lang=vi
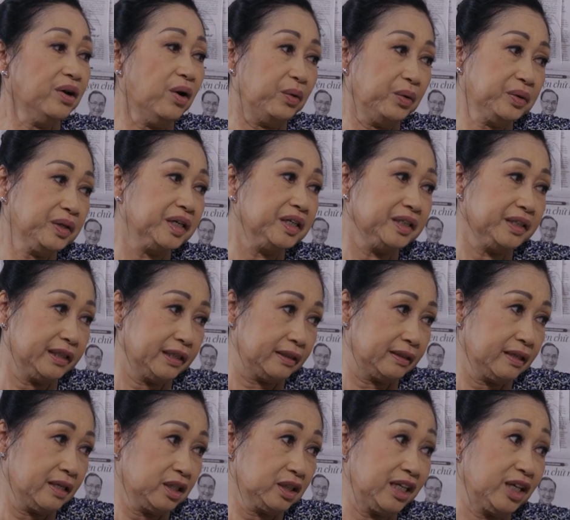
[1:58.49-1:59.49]
đổ thừa
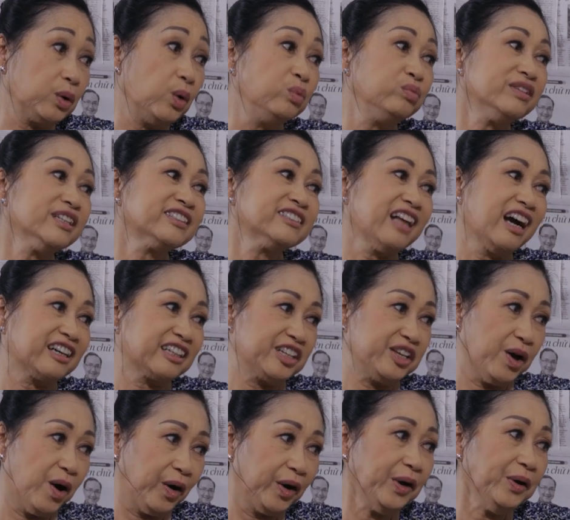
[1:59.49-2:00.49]
thì cũng cái tật
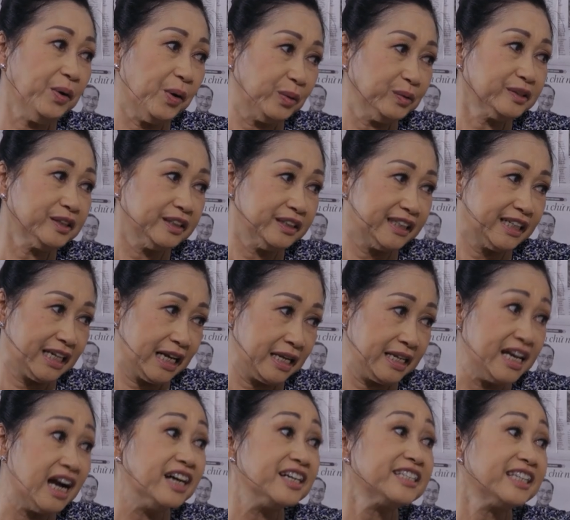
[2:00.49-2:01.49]
giỏi đổ thừa này
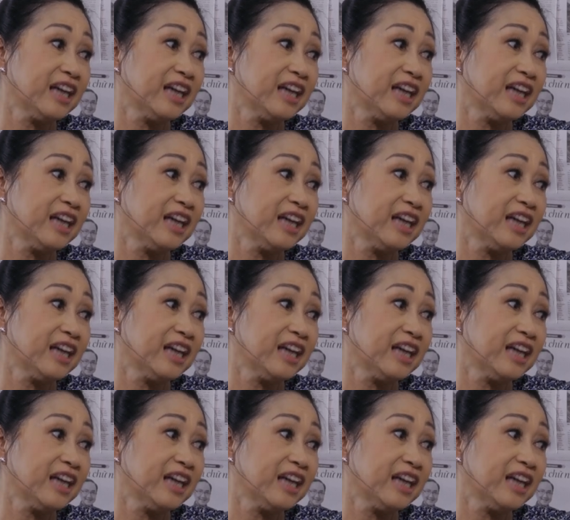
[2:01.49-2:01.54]
vợ